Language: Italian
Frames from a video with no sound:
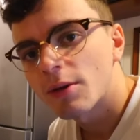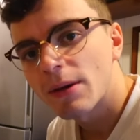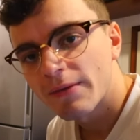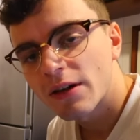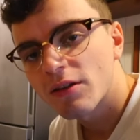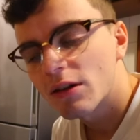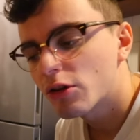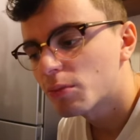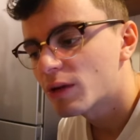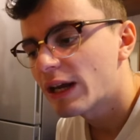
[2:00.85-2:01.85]
Cioè, mi ha
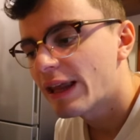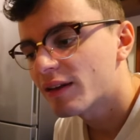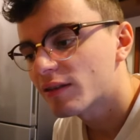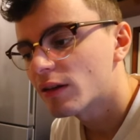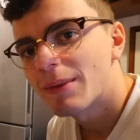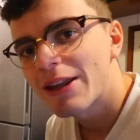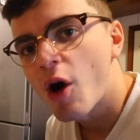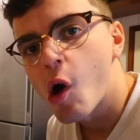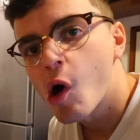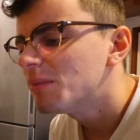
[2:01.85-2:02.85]
frenzonato pure Alexa. Ma
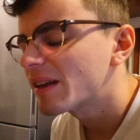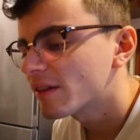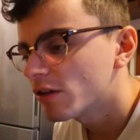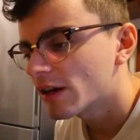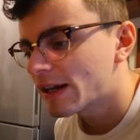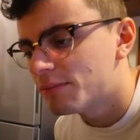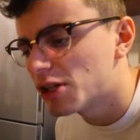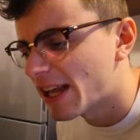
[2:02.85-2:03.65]
no? Basta, allora cambio